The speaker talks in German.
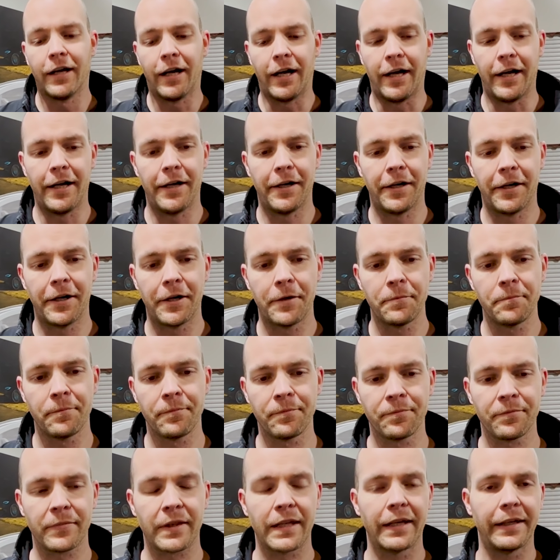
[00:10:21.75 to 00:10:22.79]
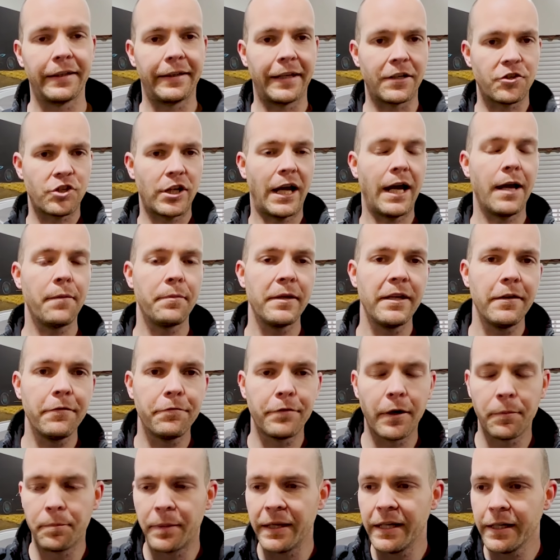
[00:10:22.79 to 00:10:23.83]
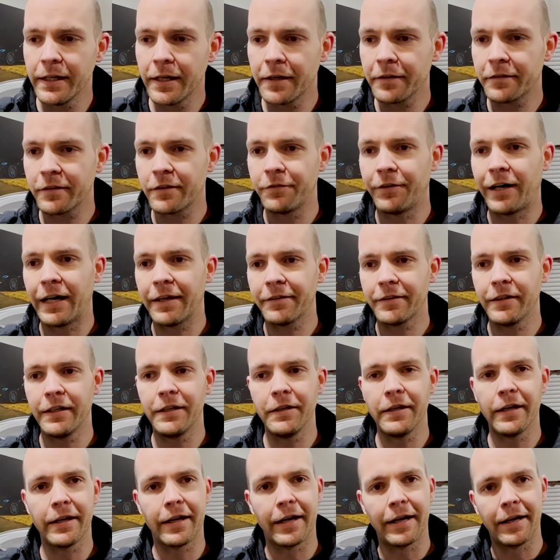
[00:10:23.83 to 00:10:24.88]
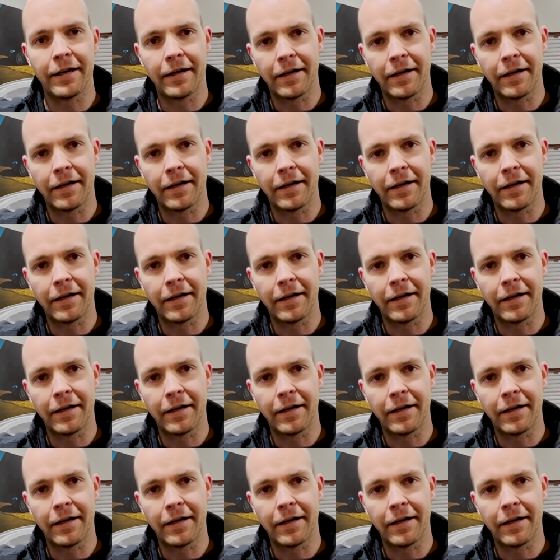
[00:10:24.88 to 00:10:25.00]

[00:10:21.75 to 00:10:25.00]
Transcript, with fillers: Ähm, der Stabi verbindet quasi die